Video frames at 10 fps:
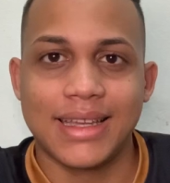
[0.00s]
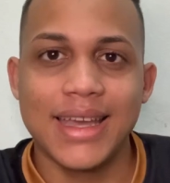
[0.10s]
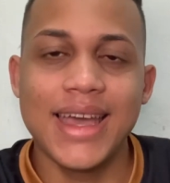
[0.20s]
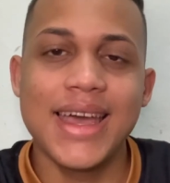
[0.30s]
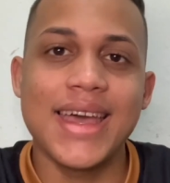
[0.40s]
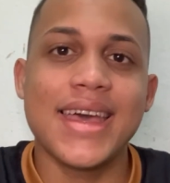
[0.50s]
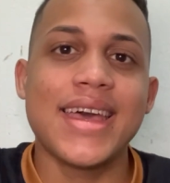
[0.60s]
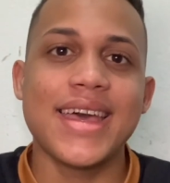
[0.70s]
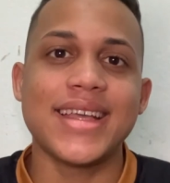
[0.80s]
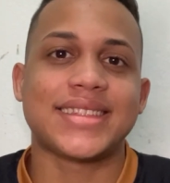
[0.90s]

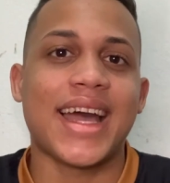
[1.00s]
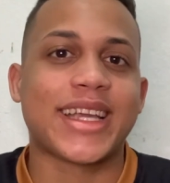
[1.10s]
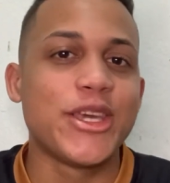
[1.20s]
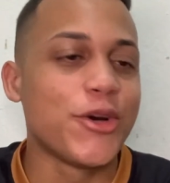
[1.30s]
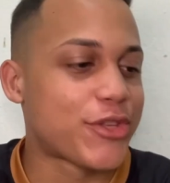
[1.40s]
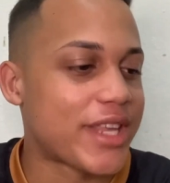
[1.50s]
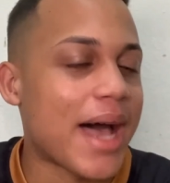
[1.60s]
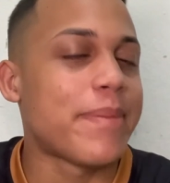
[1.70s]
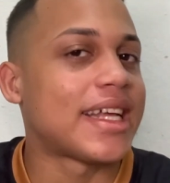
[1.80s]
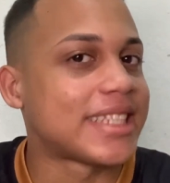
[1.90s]
Eita, que o
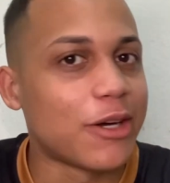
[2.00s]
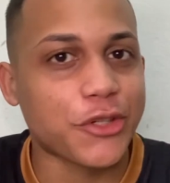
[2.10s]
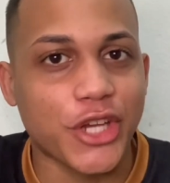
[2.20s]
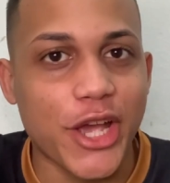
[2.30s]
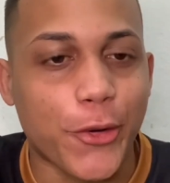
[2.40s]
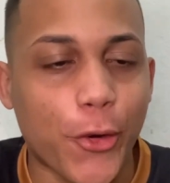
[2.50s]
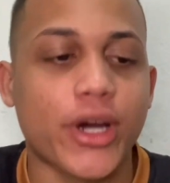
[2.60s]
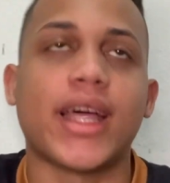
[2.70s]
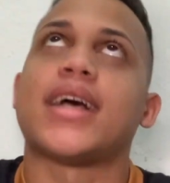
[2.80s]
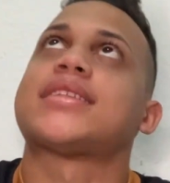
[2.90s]
sabadão chegou,
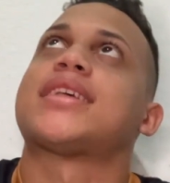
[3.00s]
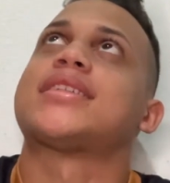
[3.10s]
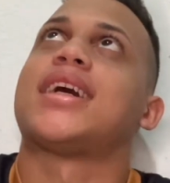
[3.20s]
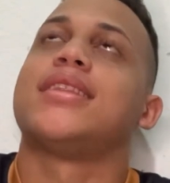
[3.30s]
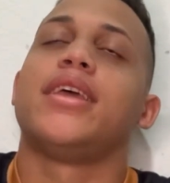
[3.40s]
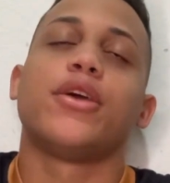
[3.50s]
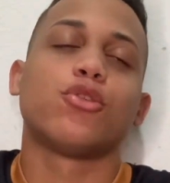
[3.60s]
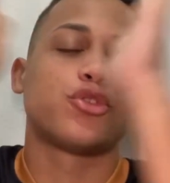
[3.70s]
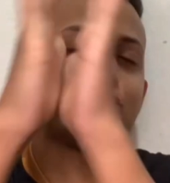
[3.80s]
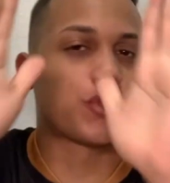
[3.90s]
graças a
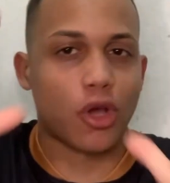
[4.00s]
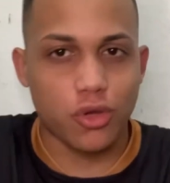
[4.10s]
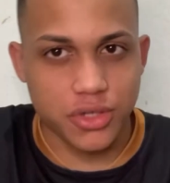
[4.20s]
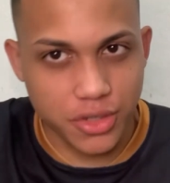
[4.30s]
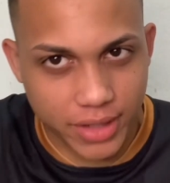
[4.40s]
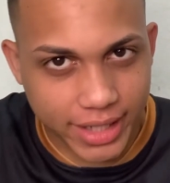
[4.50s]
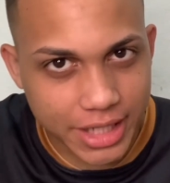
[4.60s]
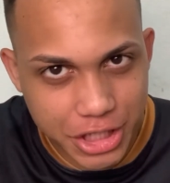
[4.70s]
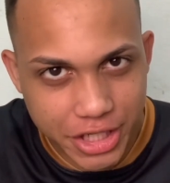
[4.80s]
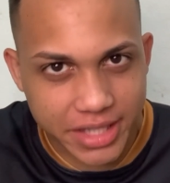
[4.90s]
Deus. o solzinho daquele
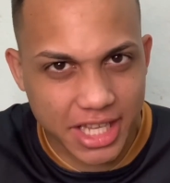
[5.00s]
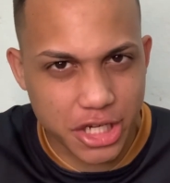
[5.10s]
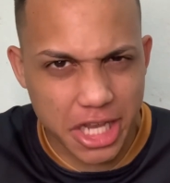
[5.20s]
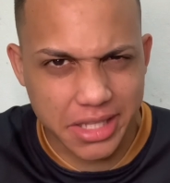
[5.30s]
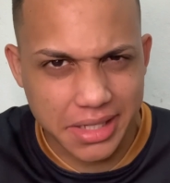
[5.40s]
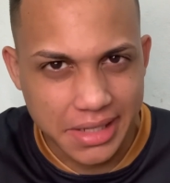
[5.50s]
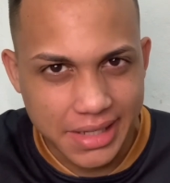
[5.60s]
jeito, hein, gente?